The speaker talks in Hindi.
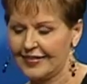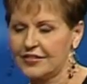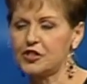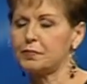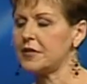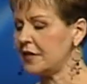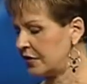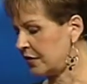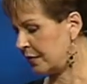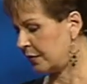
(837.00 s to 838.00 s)
हमें अपने
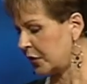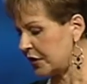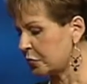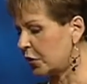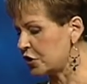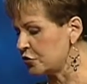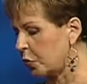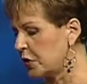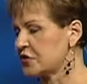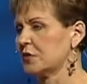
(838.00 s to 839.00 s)
लफ्जों में हिकमत
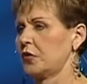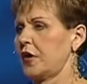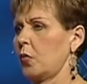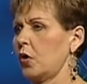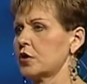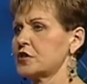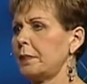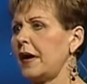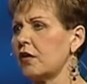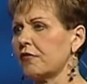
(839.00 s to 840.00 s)
लानी चाहिए जिंदगी और
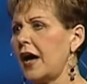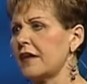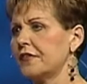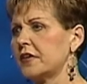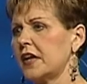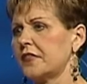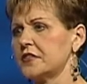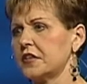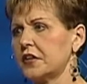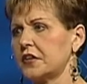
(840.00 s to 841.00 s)
मौत की तासीर
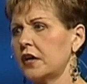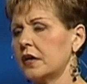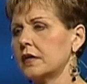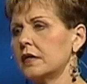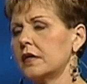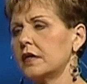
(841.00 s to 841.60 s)
जबान में होती है